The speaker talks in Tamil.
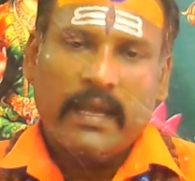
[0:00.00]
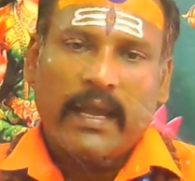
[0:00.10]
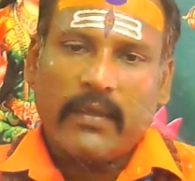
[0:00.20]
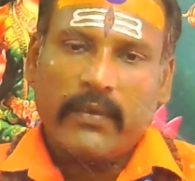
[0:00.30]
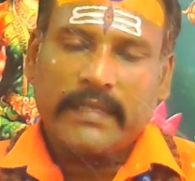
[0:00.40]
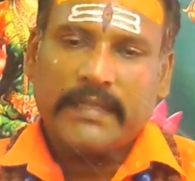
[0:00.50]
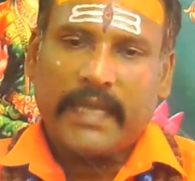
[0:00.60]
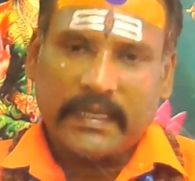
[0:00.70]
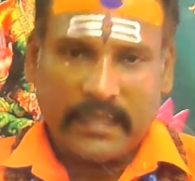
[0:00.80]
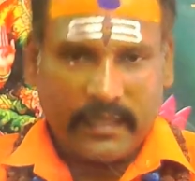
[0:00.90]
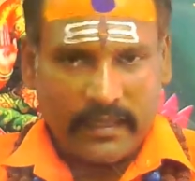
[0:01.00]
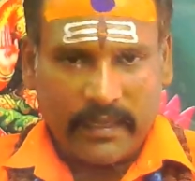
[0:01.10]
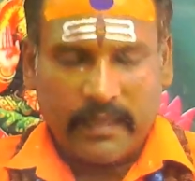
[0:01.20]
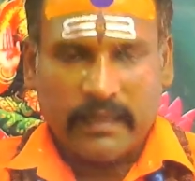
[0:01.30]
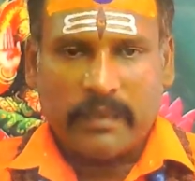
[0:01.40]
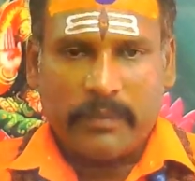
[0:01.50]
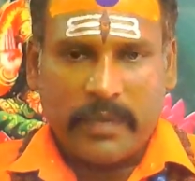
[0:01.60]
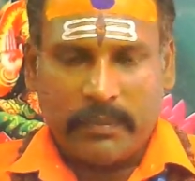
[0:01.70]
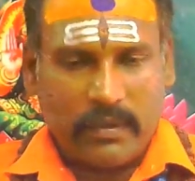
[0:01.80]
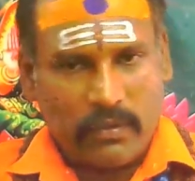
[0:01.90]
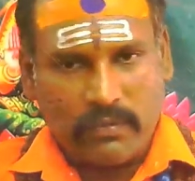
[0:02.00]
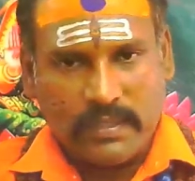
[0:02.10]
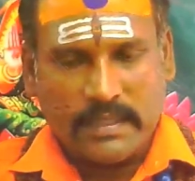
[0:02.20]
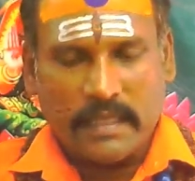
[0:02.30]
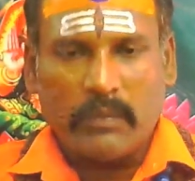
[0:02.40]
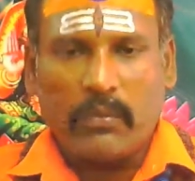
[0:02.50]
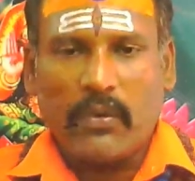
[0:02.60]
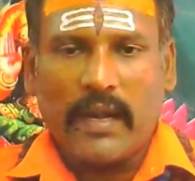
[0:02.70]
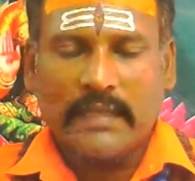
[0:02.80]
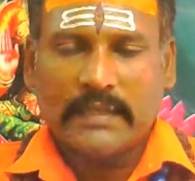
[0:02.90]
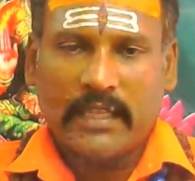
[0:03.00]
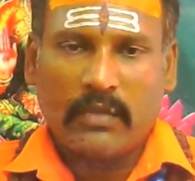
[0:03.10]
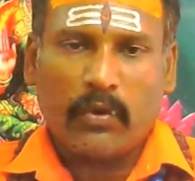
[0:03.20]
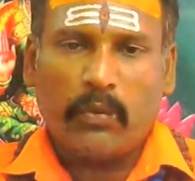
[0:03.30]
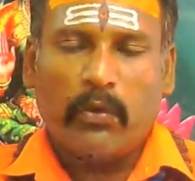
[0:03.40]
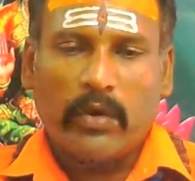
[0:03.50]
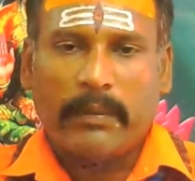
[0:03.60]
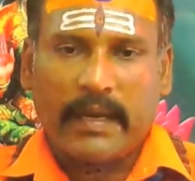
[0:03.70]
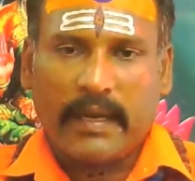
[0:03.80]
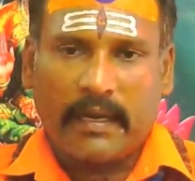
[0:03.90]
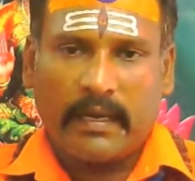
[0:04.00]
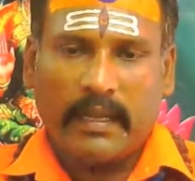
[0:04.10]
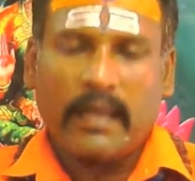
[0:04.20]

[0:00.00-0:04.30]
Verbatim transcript: அதோடைய ஜெராக்ஸ் எடுத்து இந்த பேப்பருக்குள்ள வச்சு இந்த பொருளெல்லாம் சேர்த்து ஒரு மூட்டை மாதிரி கட்டி